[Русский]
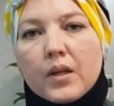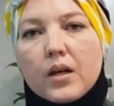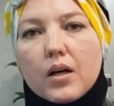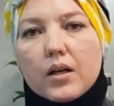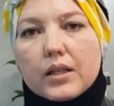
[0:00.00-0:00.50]

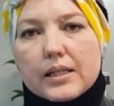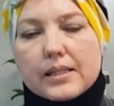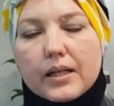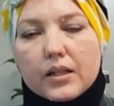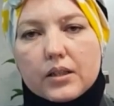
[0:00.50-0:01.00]
а,
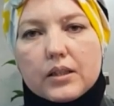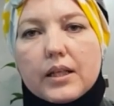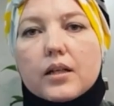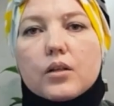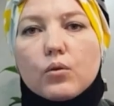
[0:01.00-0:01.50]
если они
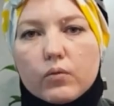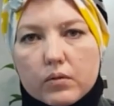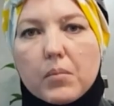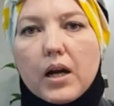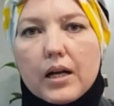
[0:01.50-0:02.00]
не готовы
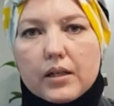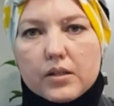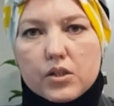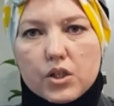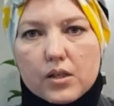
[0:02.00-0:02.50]
морально
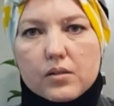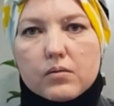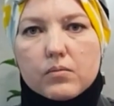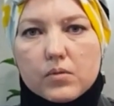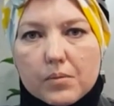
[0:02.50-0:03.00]
сейчас
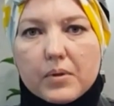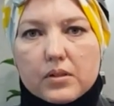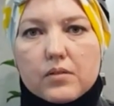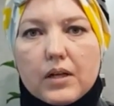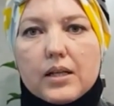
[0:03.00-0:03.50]

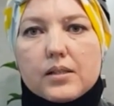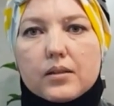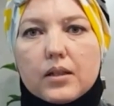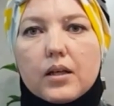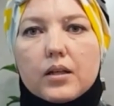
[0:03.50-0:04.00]
сопротивляться,
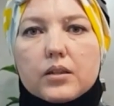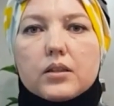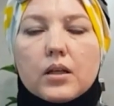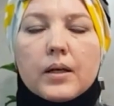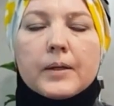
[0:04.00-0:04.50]
да, они